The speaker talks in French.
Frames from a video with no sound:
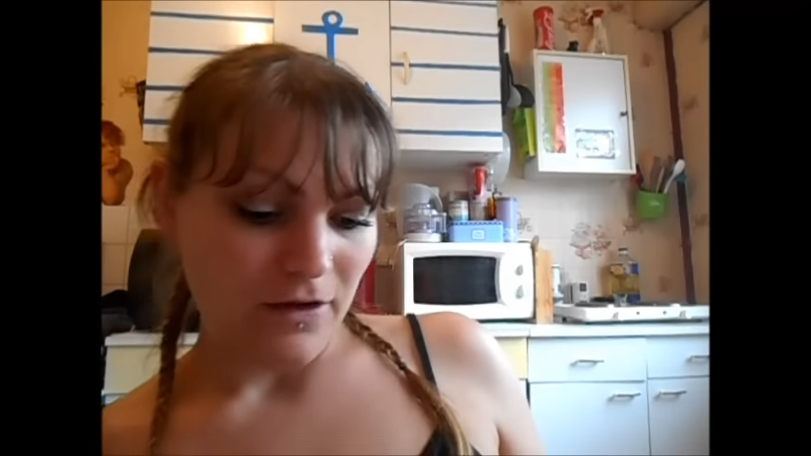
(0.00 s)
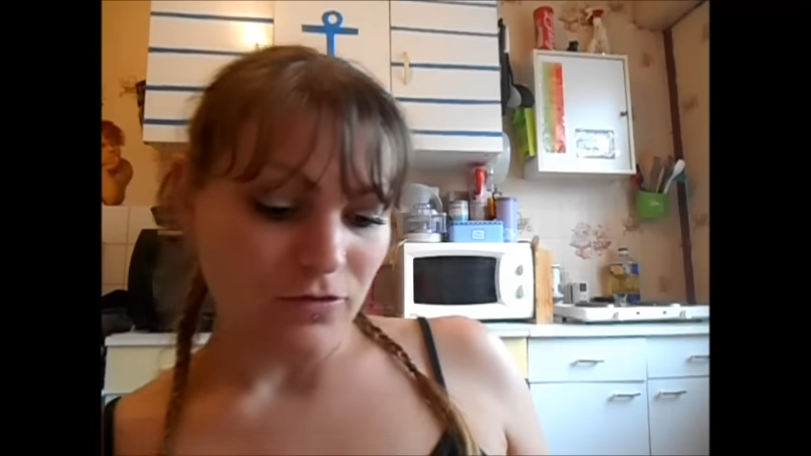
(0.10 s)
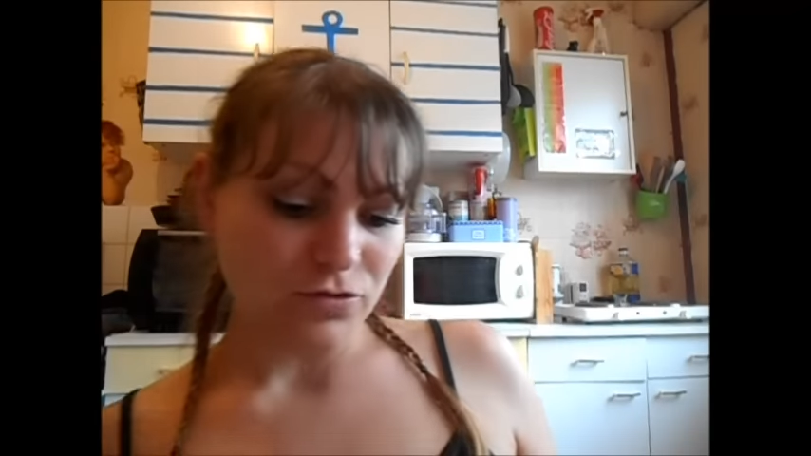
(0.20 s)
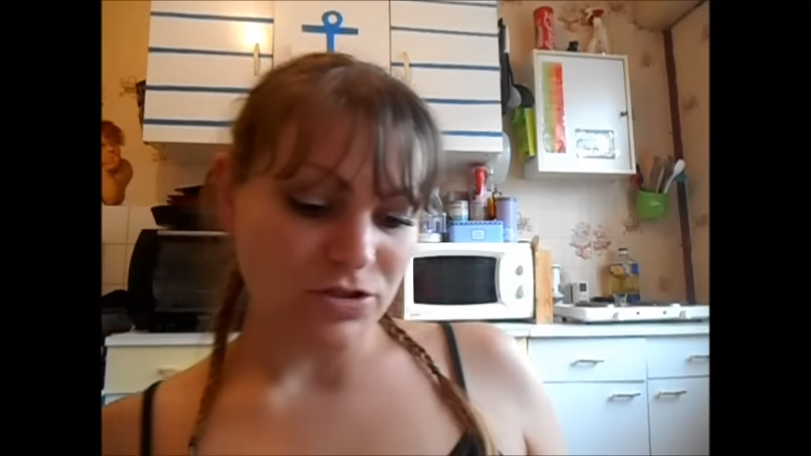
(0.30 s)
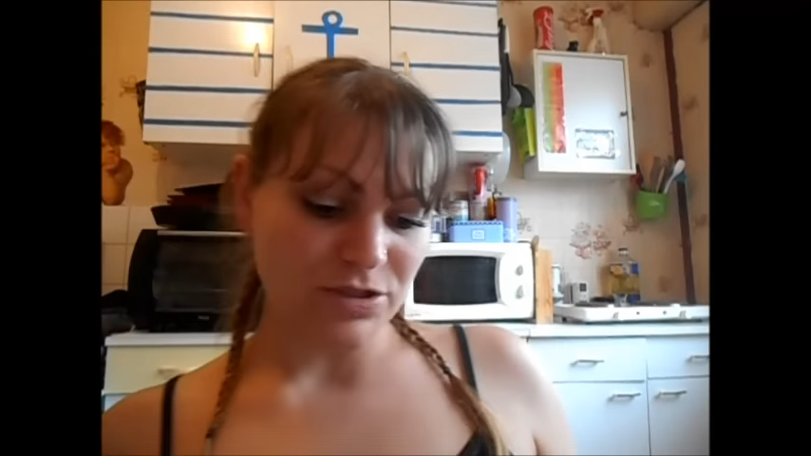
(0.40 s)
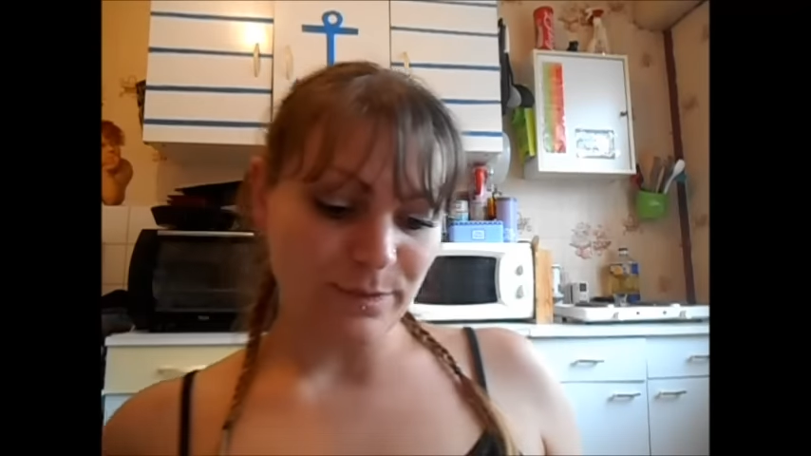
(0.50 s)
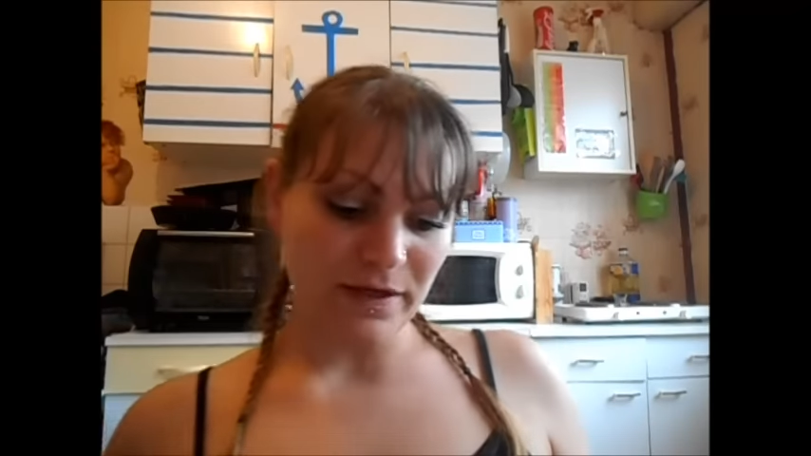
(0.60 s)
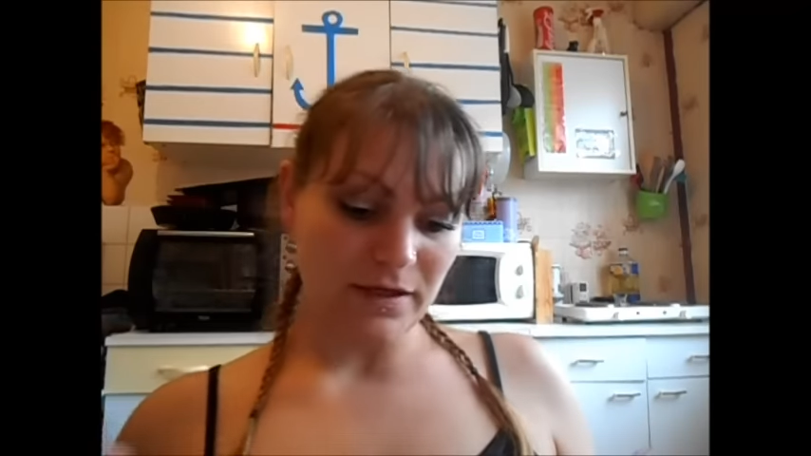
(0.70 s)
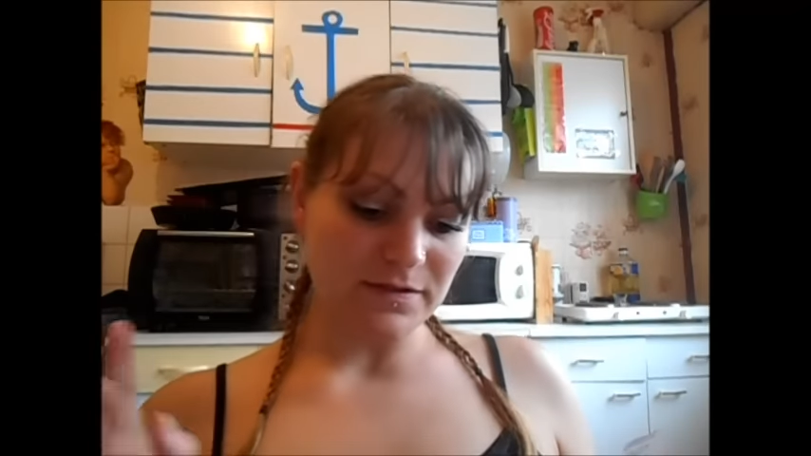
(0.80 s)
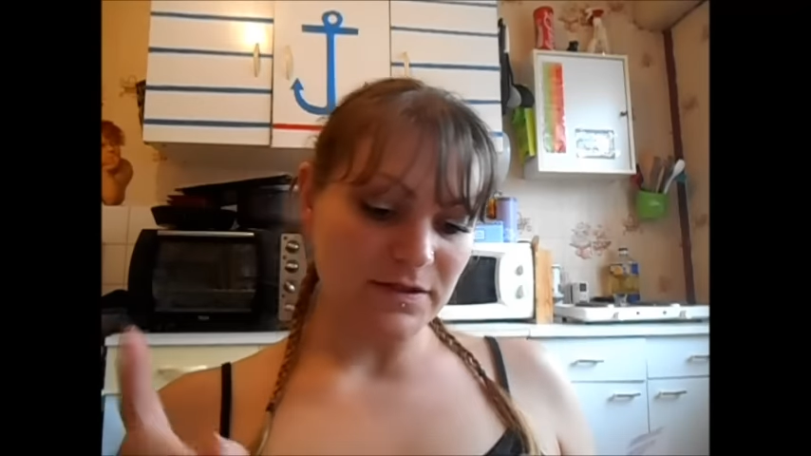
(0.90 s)
Ensuite j'ai
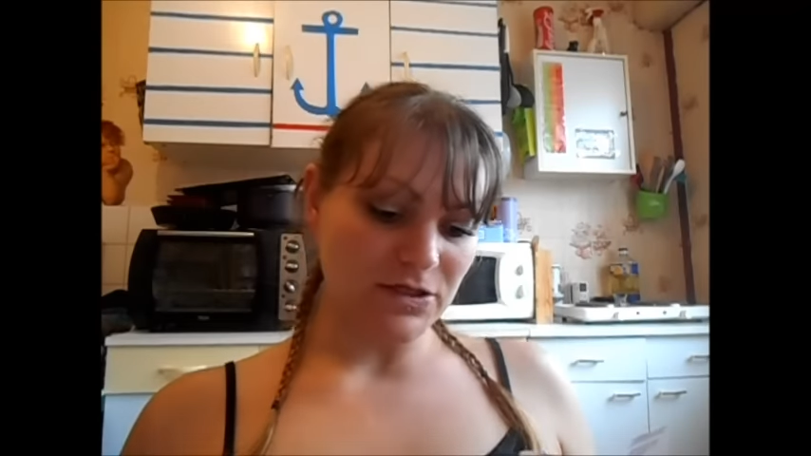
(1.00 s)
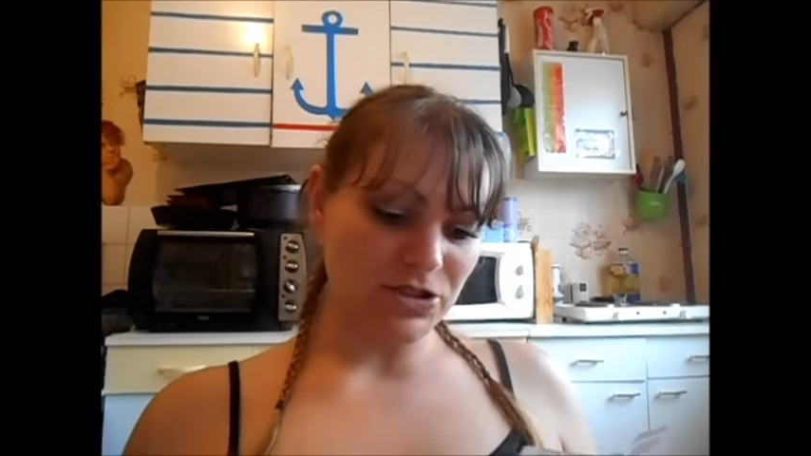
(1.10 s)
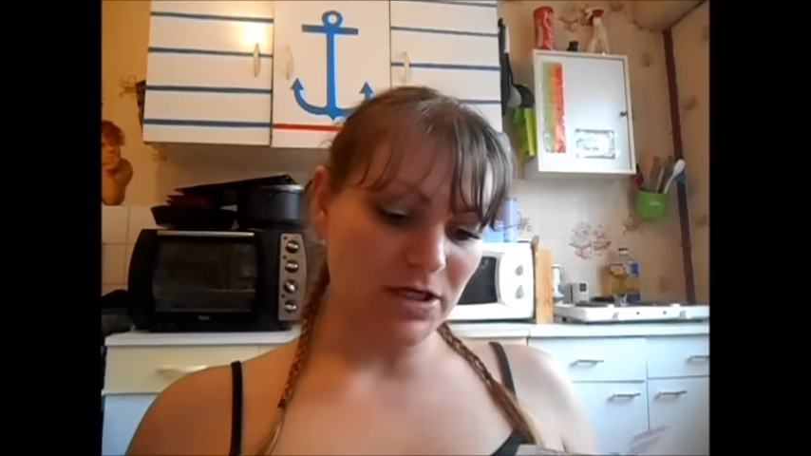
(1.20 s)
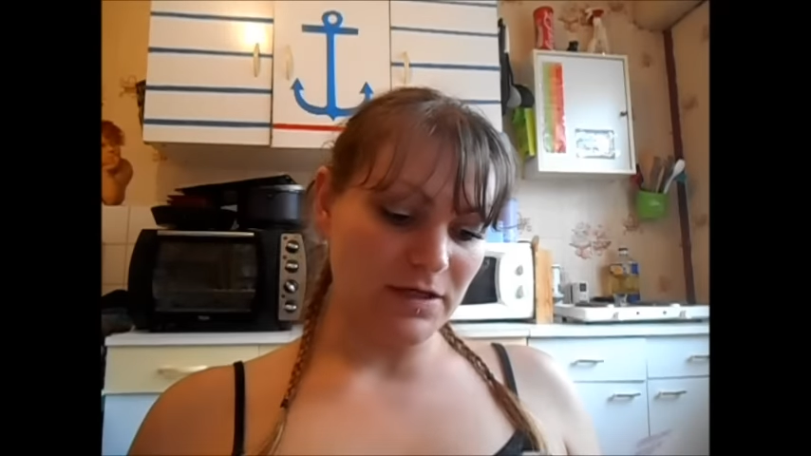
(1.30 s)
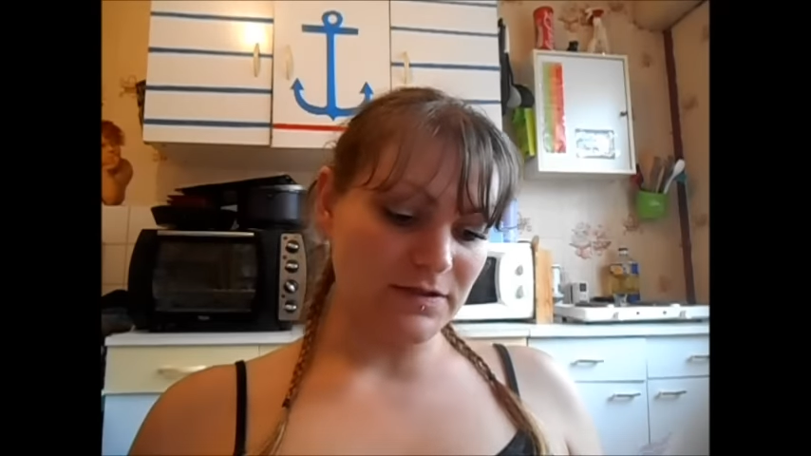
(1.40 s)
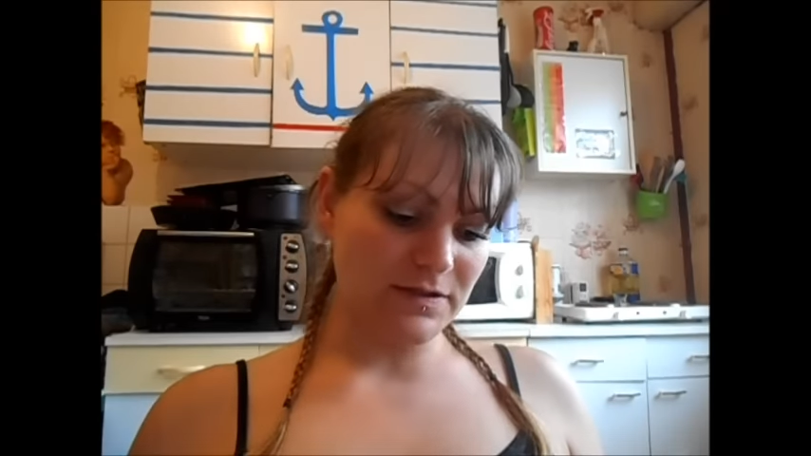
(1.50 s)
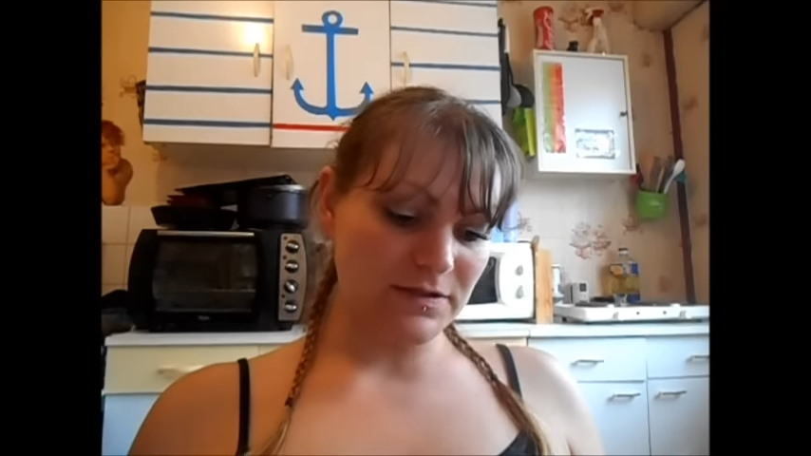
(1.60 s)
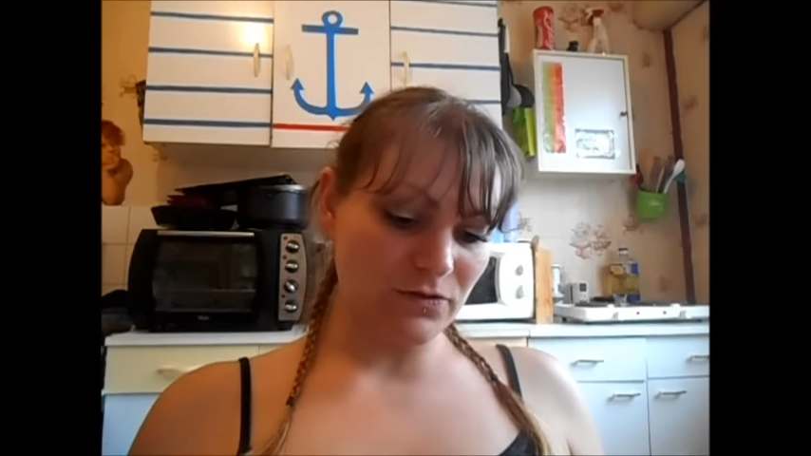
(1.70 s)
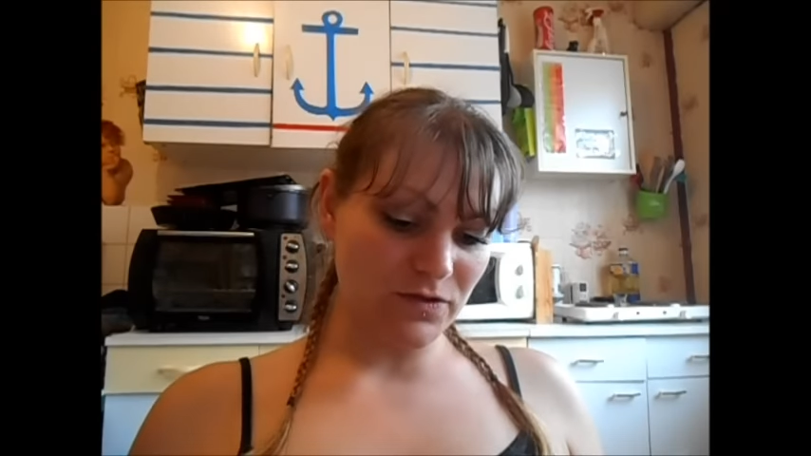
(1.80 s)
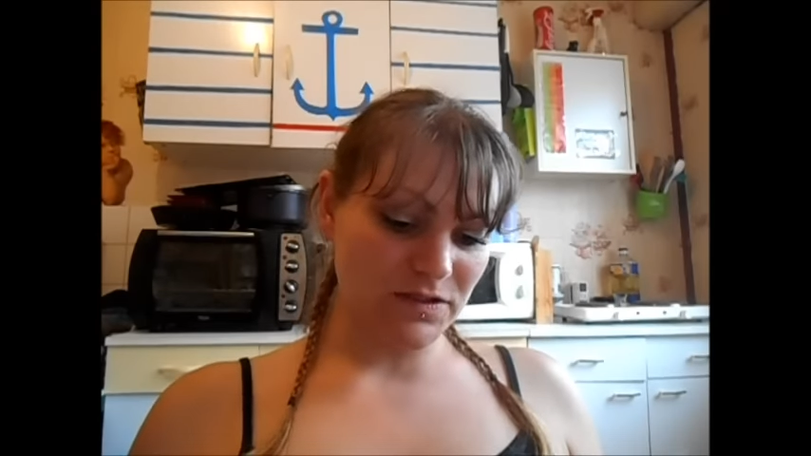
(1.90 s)
pris un sachet à 10
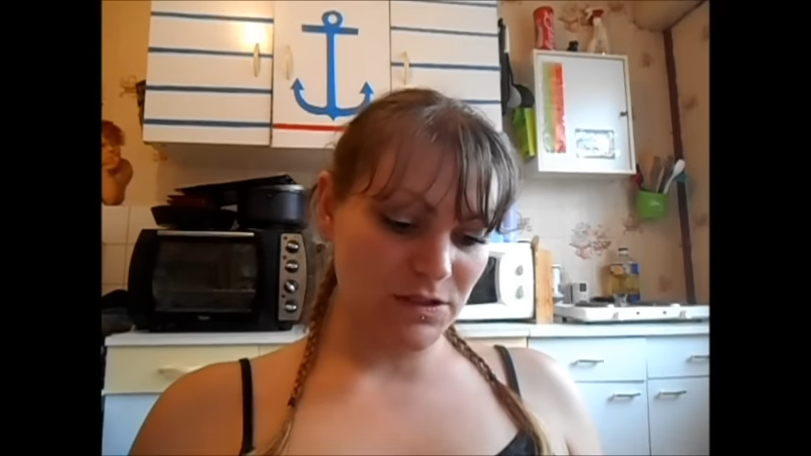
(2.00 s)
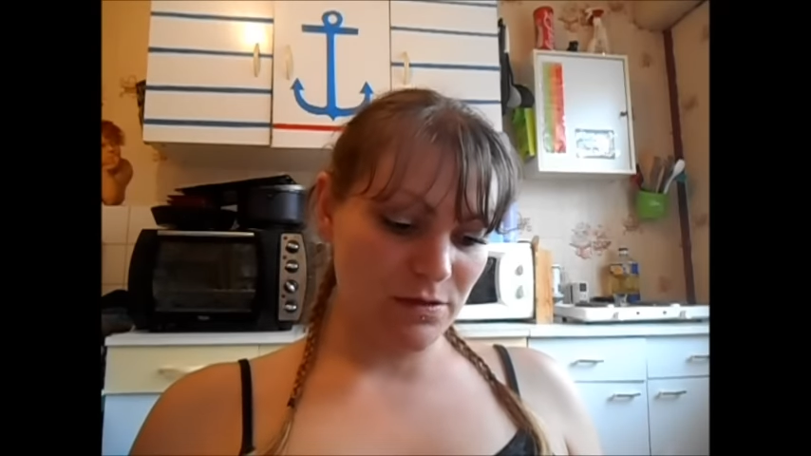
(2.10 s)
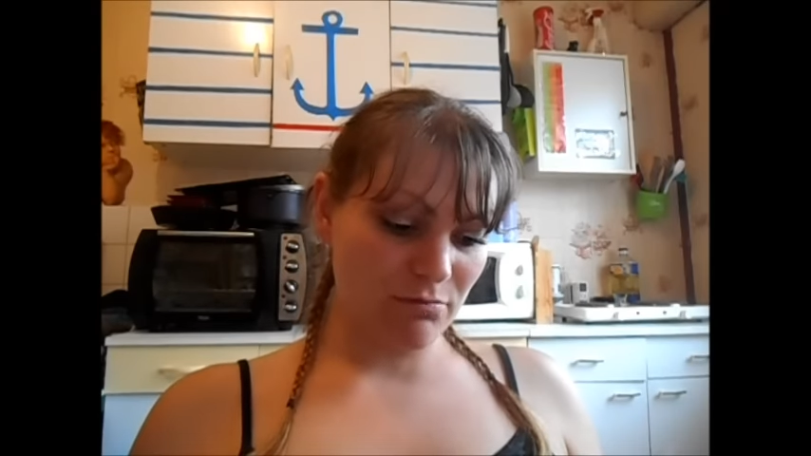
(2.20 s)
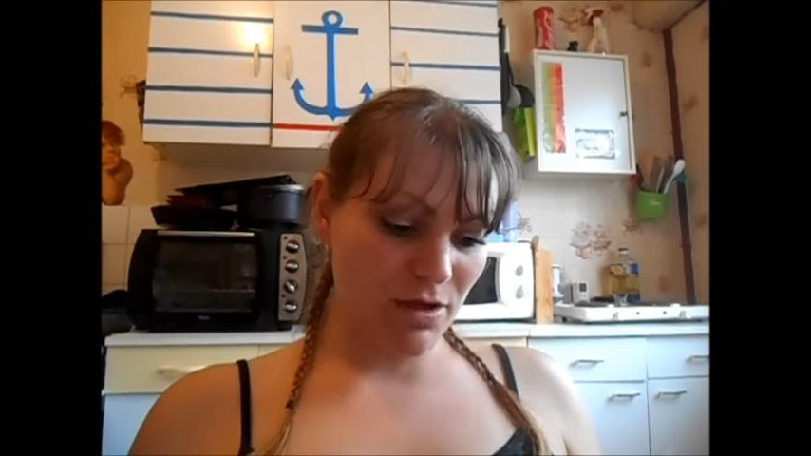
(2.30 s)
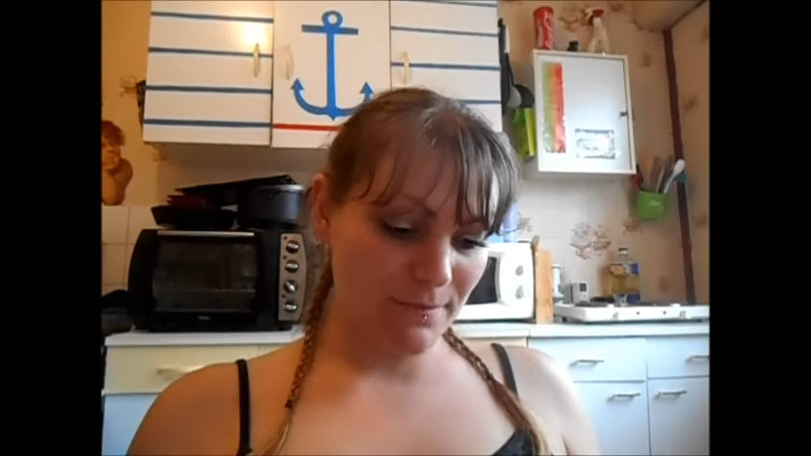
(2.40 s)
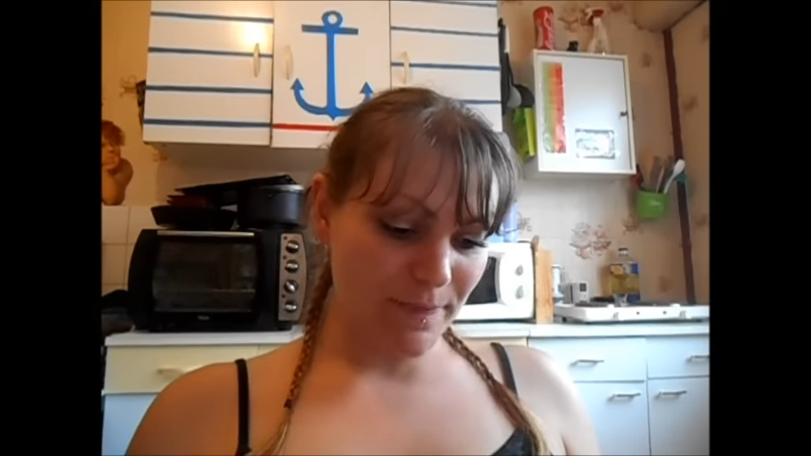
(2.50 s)
centimes.